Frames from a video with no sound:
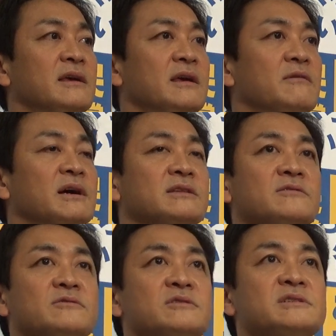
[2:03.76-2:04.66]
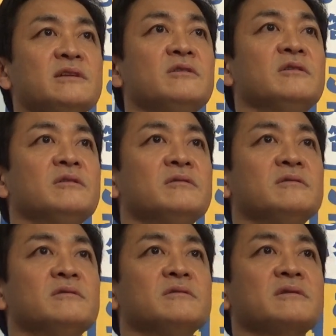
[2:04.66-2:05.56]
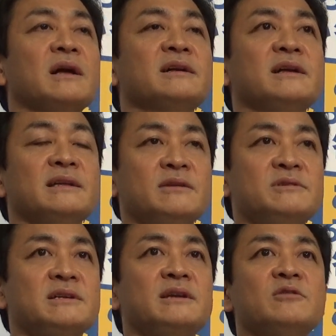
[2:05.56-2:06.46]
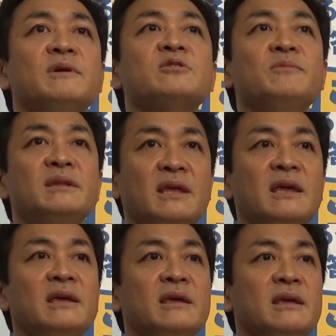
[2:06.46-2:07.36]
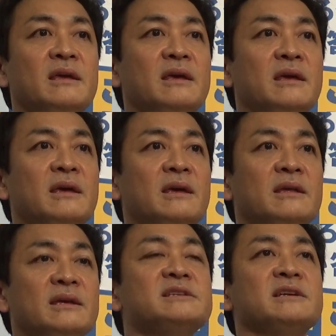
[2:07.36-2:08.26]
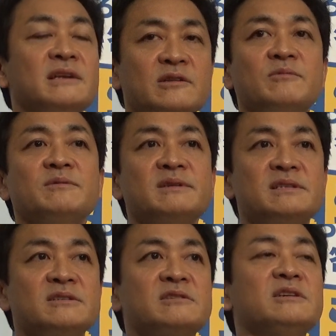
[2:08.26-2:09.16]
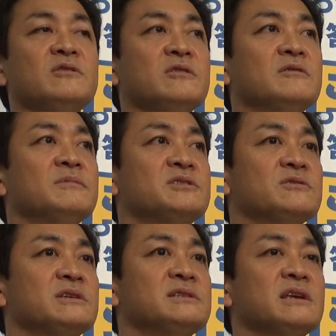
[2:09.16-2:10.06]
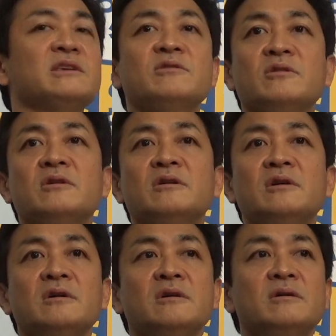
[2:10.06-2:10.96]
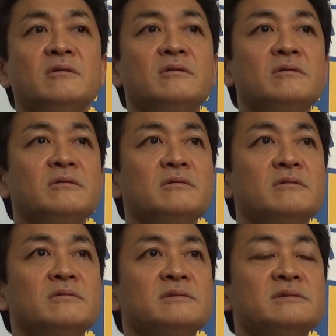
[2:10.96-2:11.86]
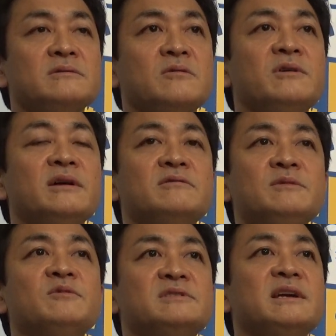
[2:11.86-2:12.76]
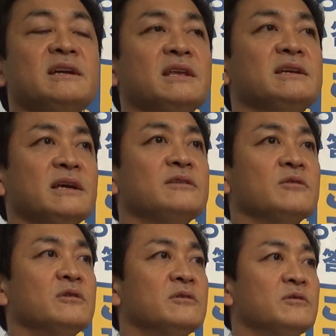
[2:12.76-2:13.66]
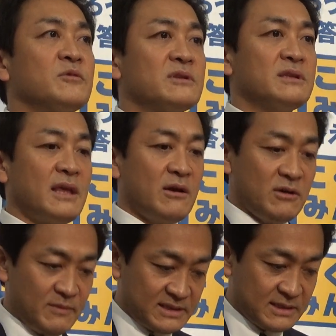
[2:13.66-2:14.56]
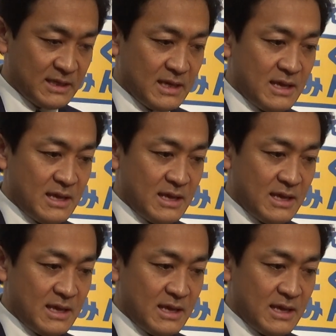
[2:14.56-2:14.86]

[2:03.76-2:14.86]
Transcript: 我が党としての考え方をしっかりとまとめて、えー、出していきたいと思いますし、次の衆議院選挙の公約にもつなげていきたいと思っております。